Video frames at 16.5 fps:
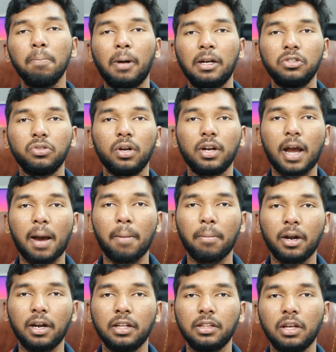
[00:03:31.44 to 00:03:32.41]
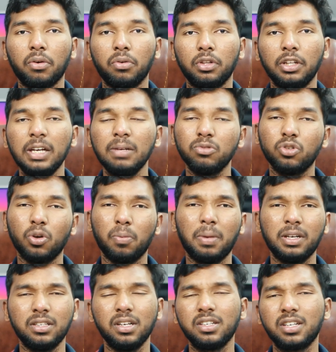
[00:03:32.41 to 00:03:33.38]
పంచోల్ కెమెరా అనేది ఉంది సో
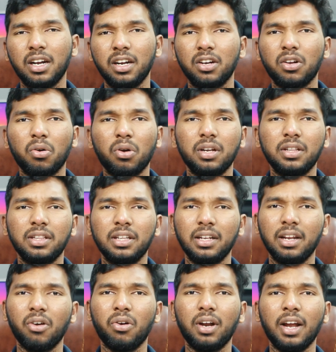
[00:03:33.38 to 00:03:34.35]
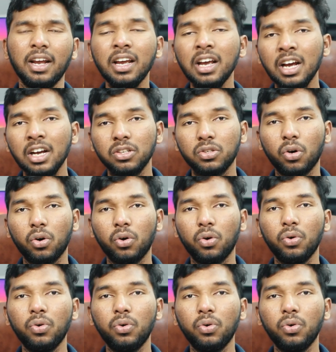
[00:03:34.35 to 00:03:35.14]
బెజల్స్ రెండిట్లో కూడా తినే ఉన్నాయి సో